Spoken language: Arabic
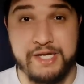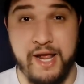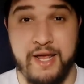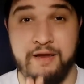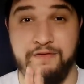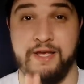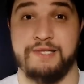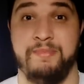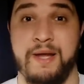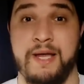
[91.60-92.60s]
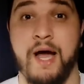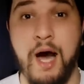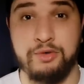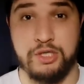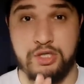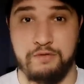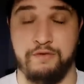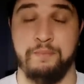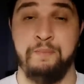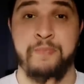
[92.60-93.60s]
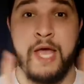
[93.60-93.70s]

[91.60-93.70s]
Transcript: غير شرعيين في اسبانيا خاوتي شوفوا